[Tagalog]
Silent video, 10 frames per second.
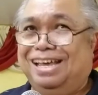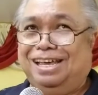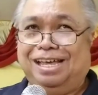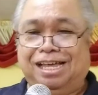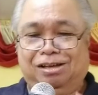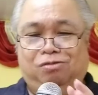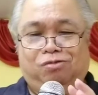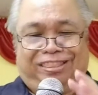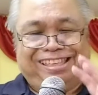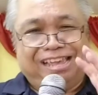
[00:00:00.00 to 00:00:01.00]
na
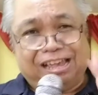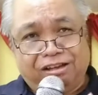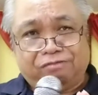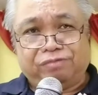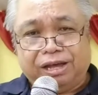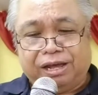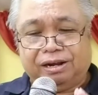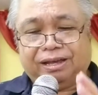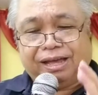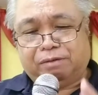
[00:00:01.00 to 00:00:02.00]

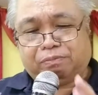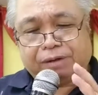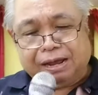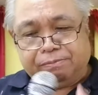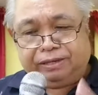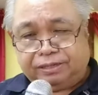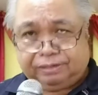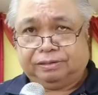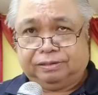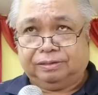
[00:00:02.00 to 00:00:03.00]
whatever God
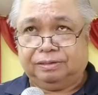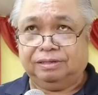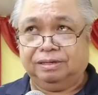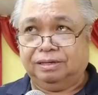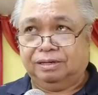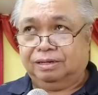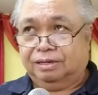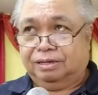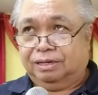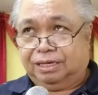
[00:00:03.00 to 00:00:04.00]
promises,
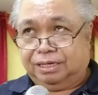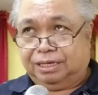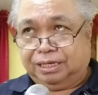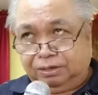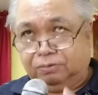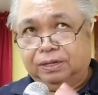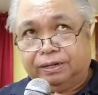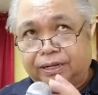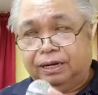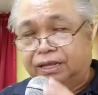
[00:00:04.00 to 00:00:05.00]
He will
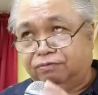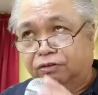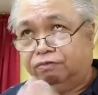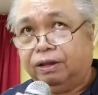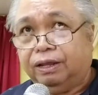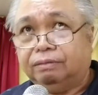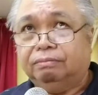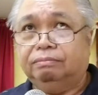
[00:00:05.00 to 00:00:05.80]
really fulfill it.